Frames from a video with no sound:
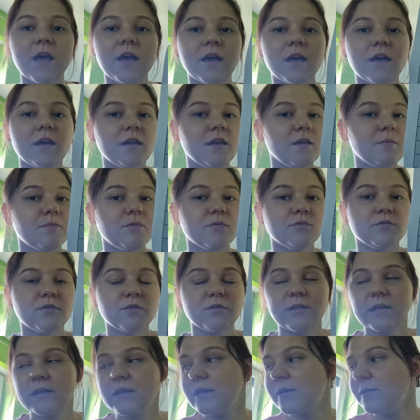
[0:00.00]
e, i był
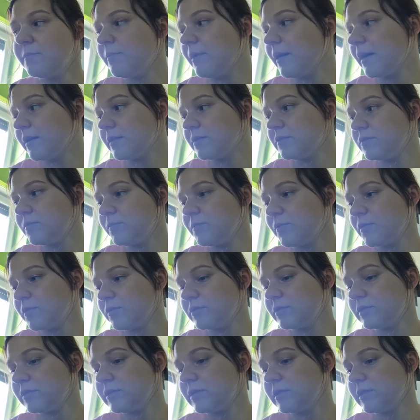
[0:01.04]
to taki bardzo
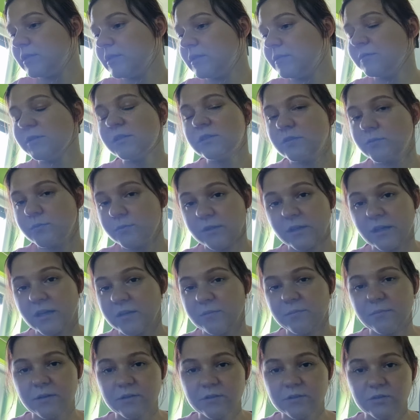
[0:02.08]
prosty, jest to
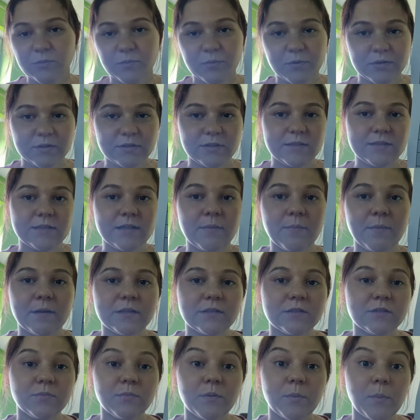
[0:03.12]
taki bardzo prosty
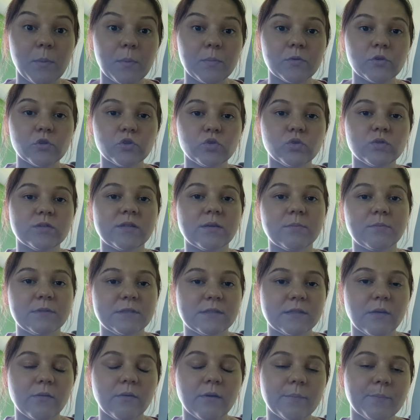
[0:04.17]
schemat, sobie po prostu
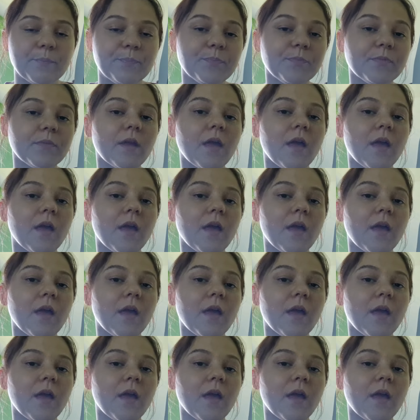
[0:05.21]
zapisałam,